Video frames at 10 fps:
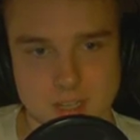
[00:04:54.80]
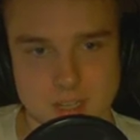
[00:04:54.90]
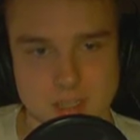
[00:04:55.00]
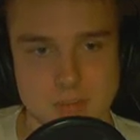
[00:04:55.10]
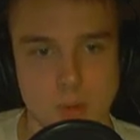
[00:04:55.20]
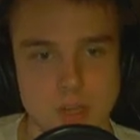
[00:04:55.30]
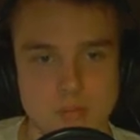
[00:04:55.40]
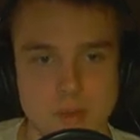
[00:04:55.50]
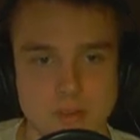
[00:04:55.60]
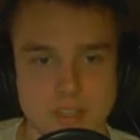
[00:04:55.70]
Hat St. Pauli
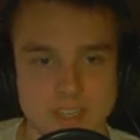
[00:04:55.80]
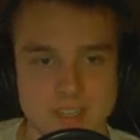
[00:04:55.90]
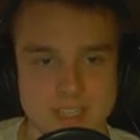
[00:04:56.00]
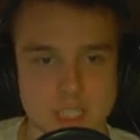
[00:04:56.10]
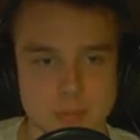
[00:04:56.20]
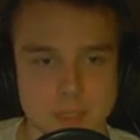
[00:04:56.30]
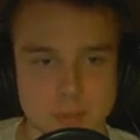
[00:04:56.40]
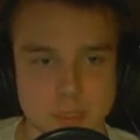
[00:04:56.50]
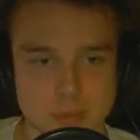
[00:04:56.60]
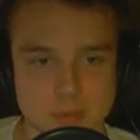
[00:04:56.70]
irgendwie mehr Ferngesänge später
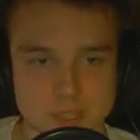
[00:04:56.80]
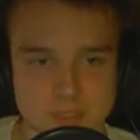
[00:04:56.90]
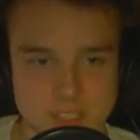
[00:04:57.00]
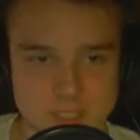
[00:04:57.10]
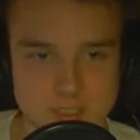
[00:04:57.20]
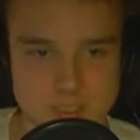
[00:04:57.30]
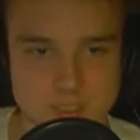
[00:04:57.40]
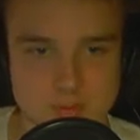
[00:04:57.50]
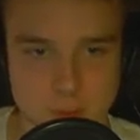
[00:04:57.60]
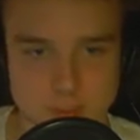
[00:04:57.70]
bekommen in FIFA?
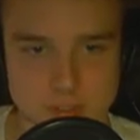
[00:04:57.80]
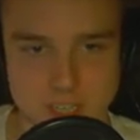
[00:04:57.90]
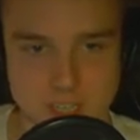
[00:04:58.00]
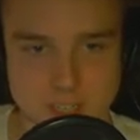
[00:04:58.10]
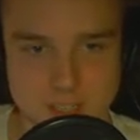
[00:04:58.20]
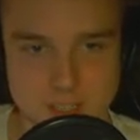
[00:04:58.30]
Wie unfair.